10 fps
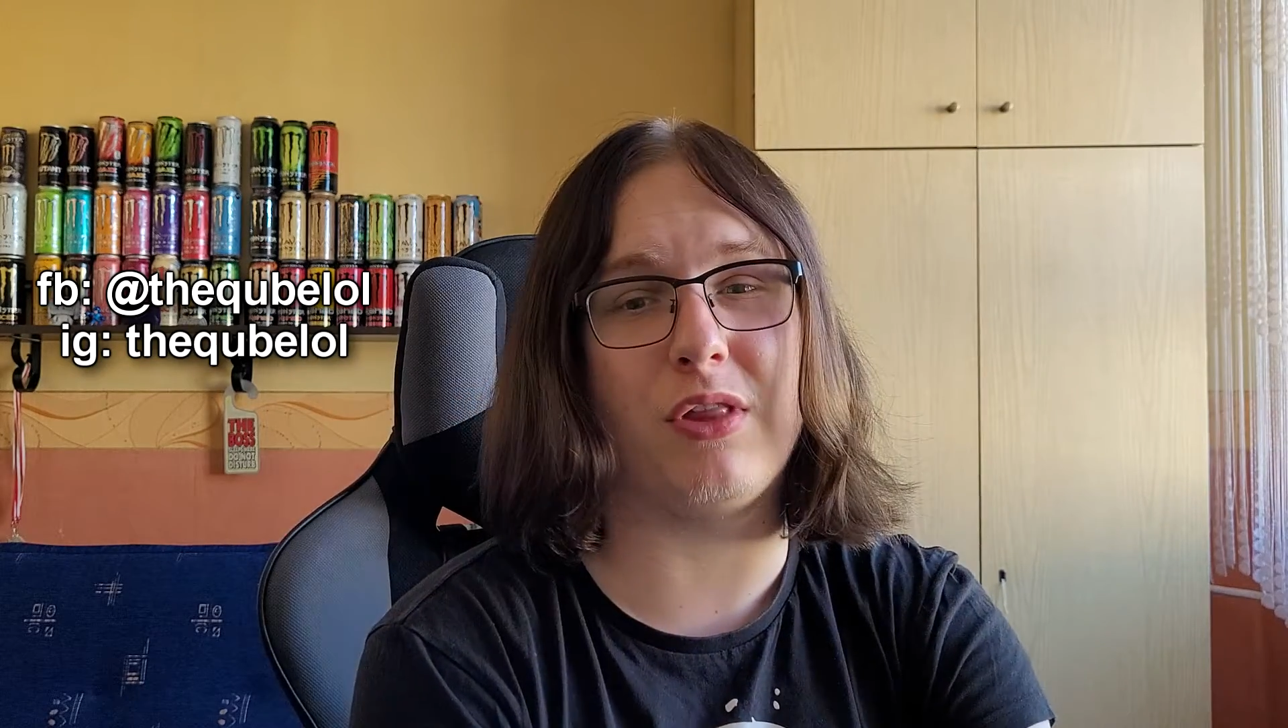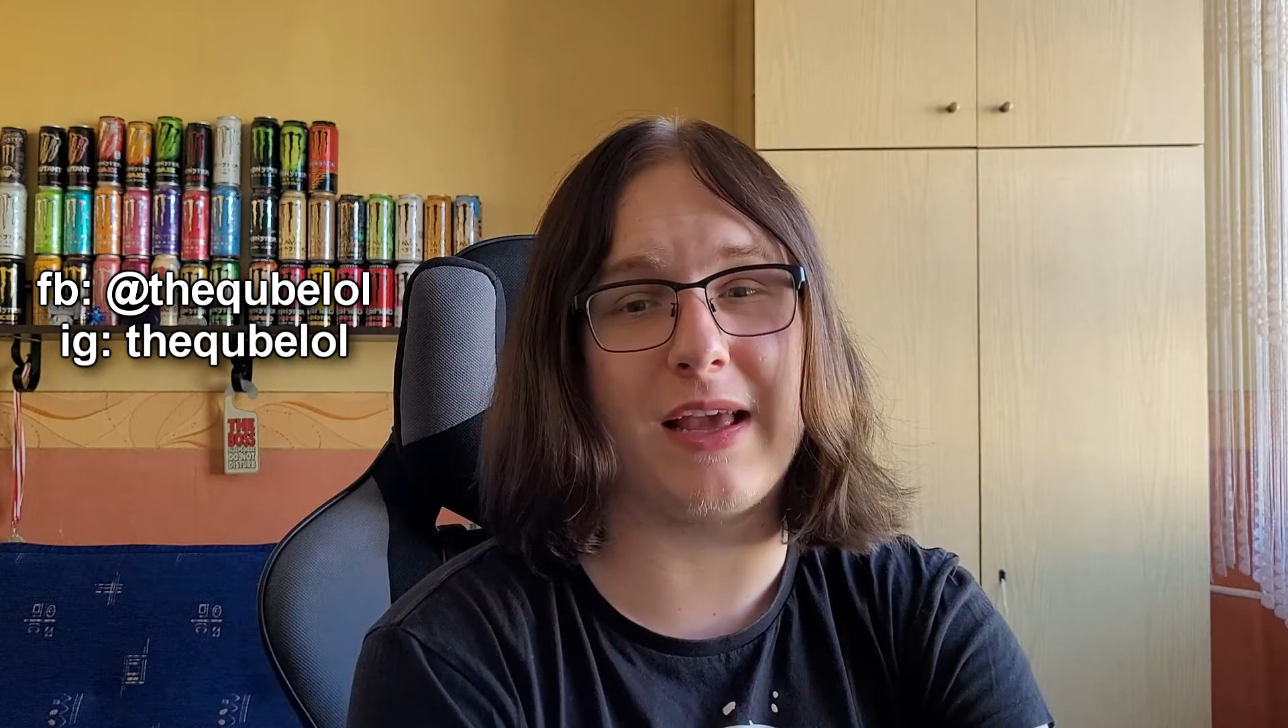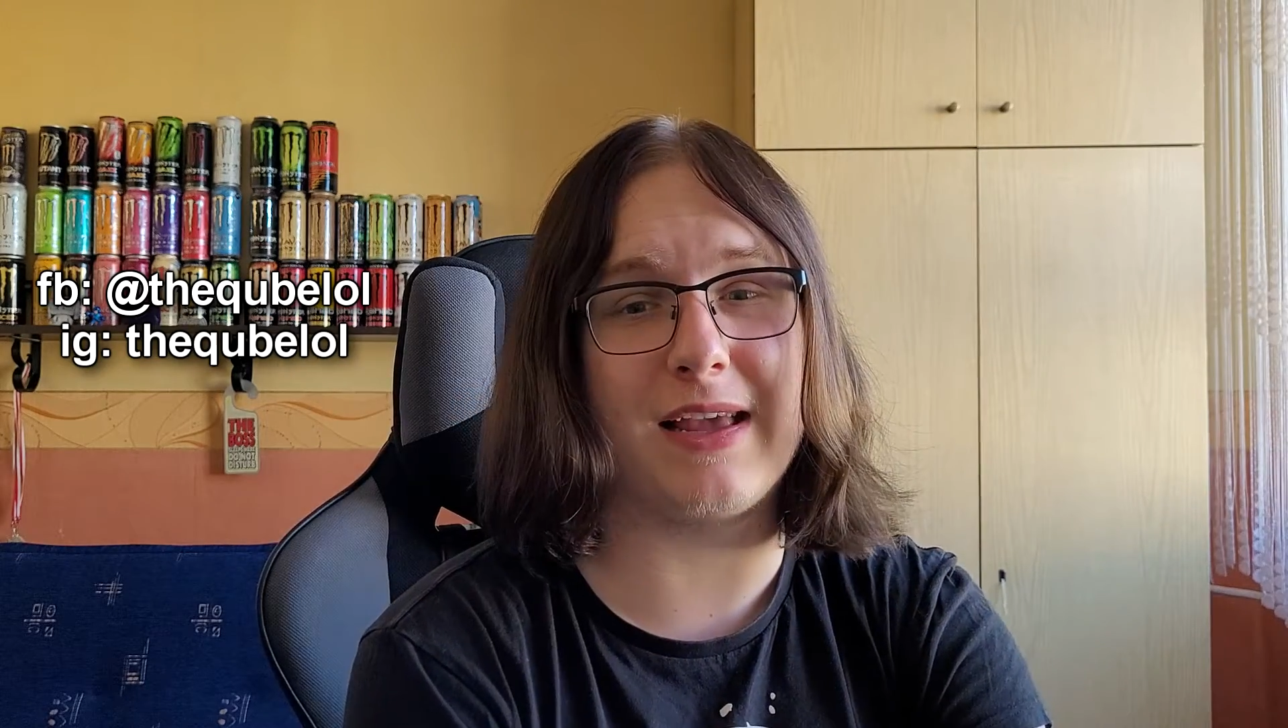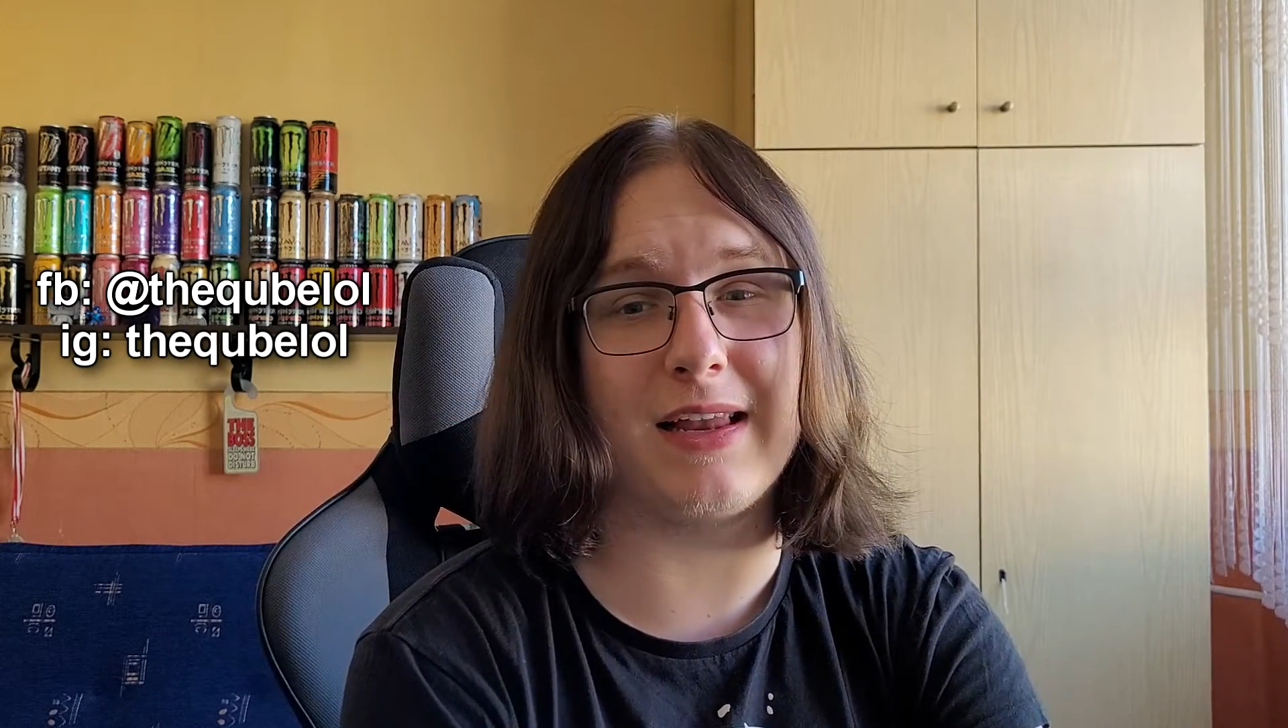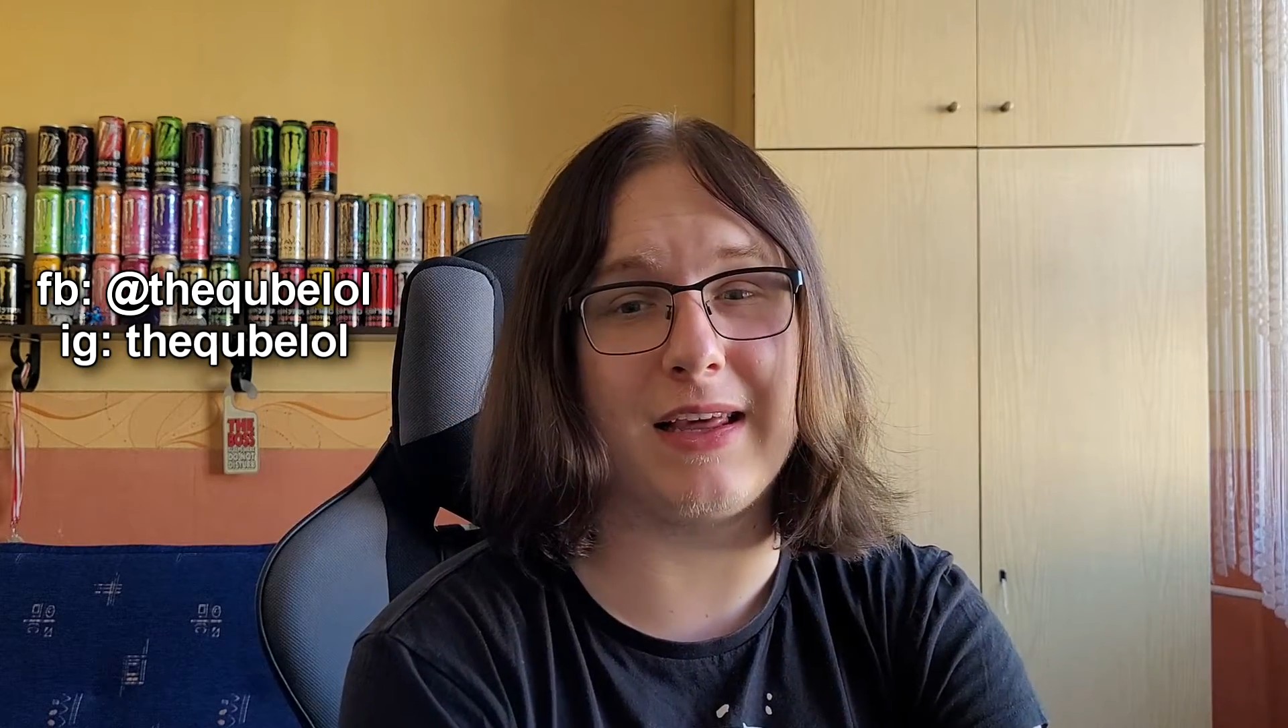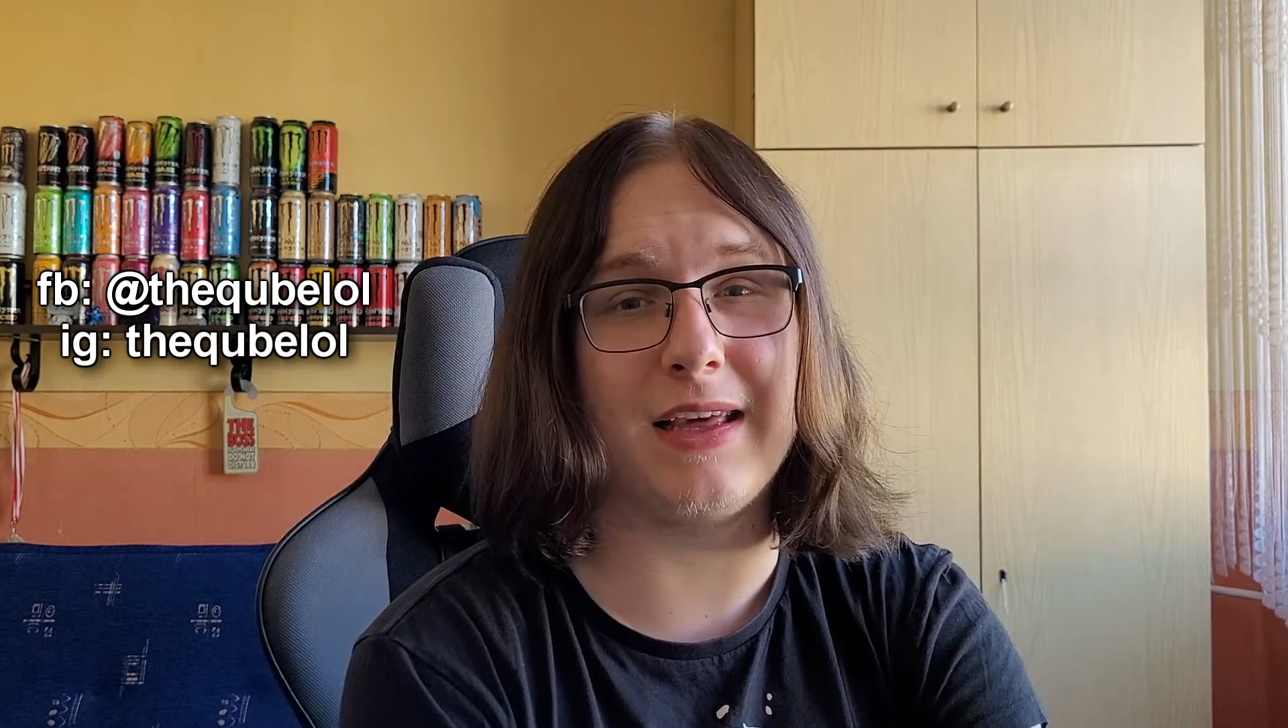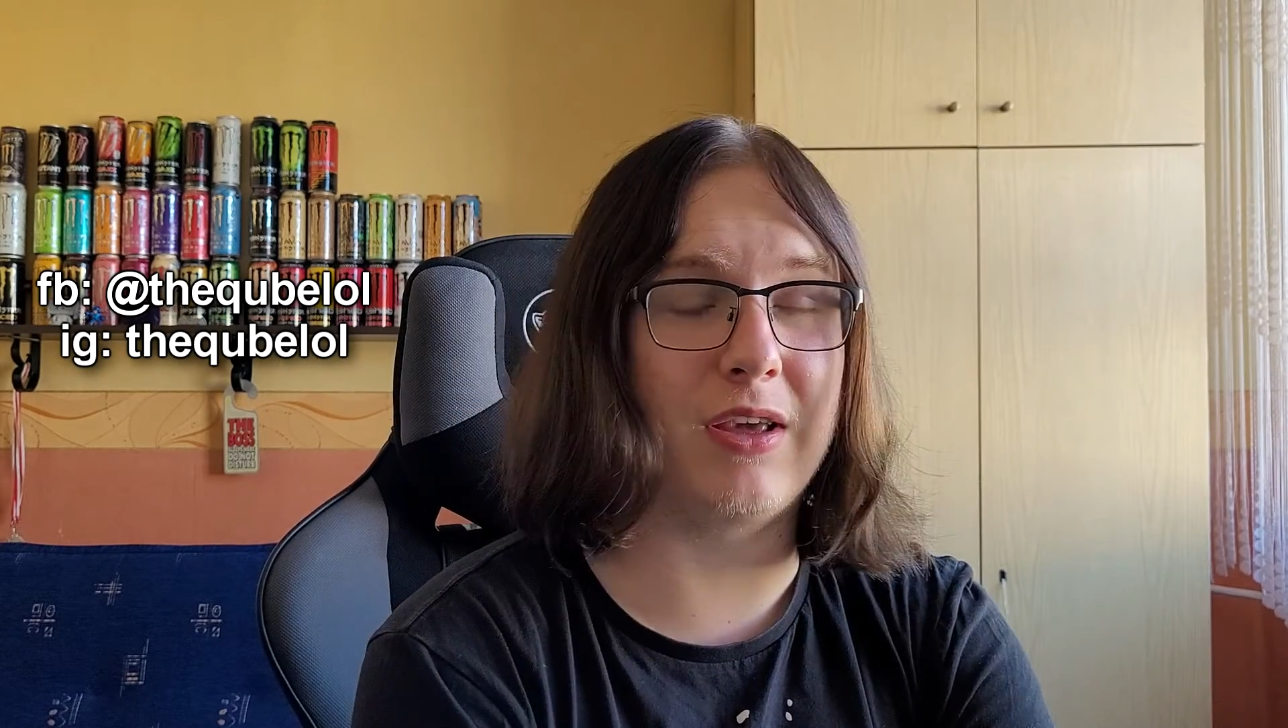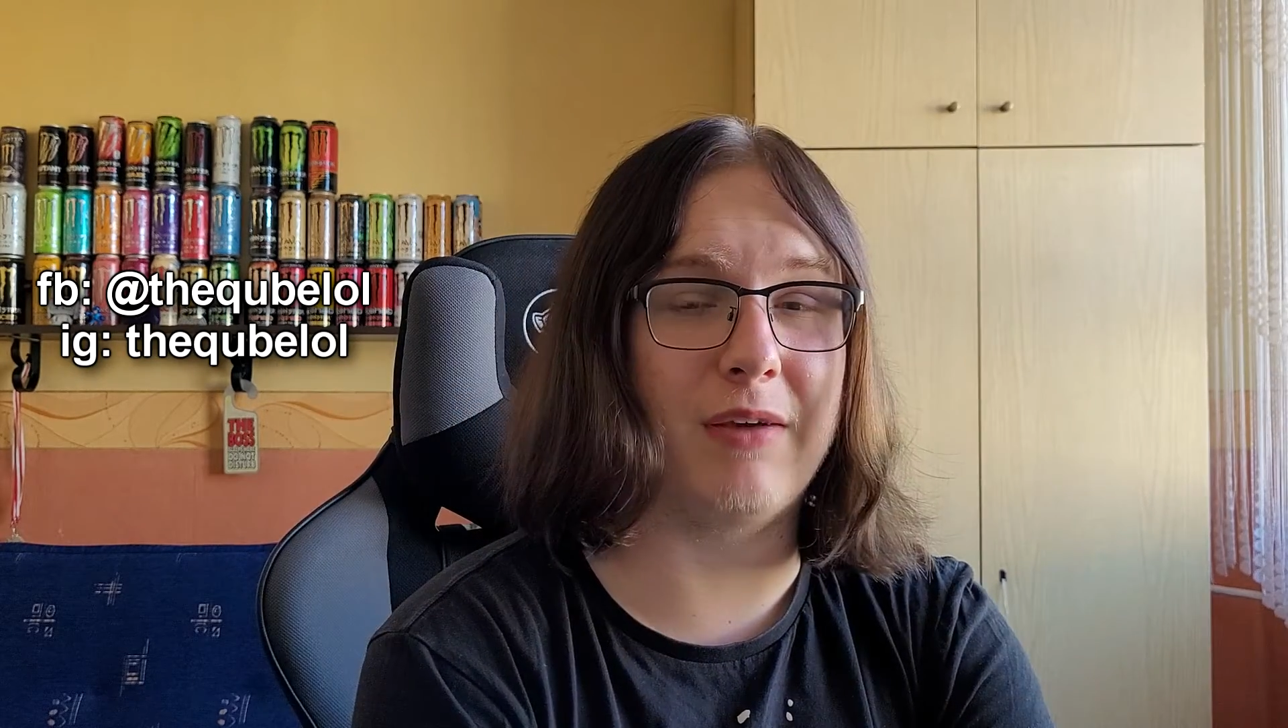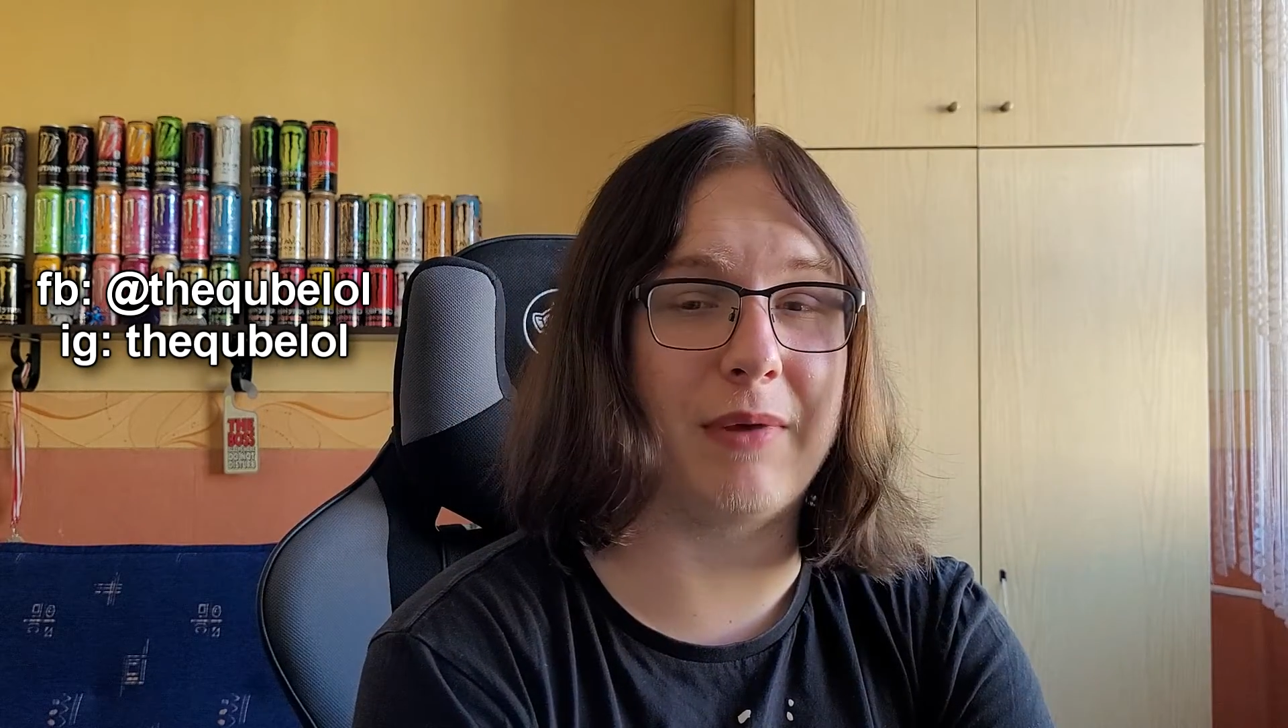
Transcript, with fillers: daily, nie wiem,